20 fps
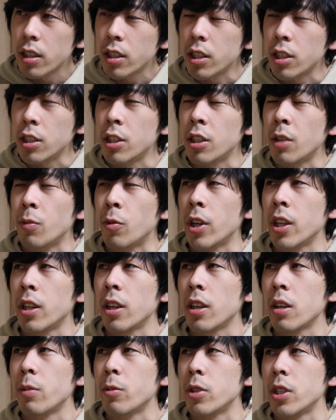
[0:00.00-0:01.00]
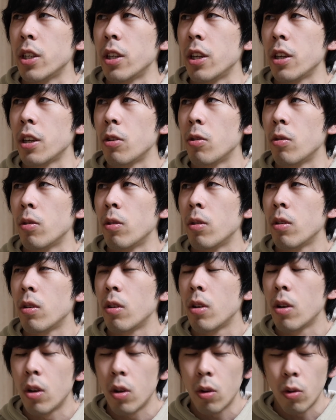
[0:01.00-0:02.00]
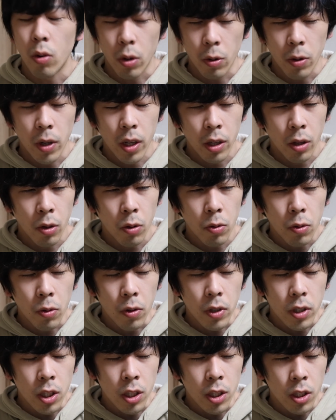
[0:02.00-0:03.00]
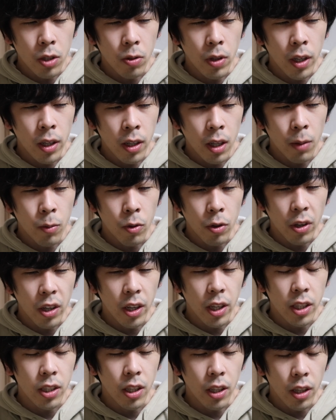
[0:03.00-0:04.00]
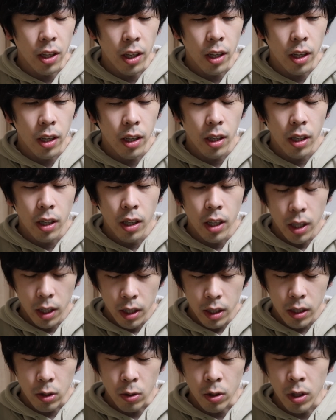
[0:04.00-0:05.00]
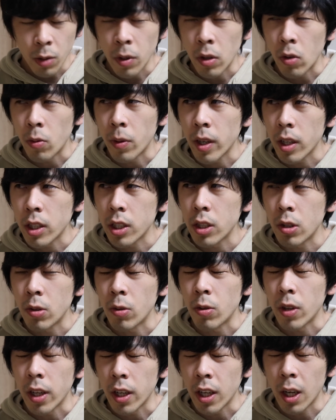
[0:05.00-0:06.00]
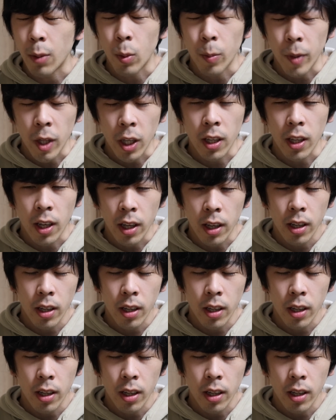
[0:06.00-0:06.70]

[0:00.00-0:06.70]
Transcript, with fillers: 信じてもらえないかもしれないけど俺は今日という一日を何回も繰り返していてそのためにお前が死ぬのを何回も見てきた